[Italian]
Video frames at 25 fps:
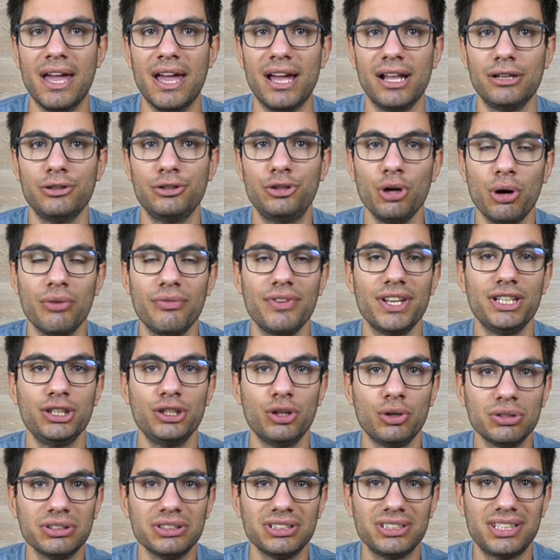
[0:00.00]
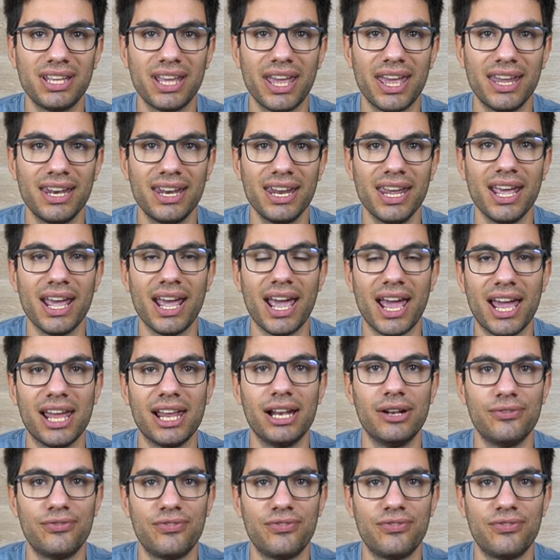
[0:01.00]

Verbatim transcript: Dove non tiene è il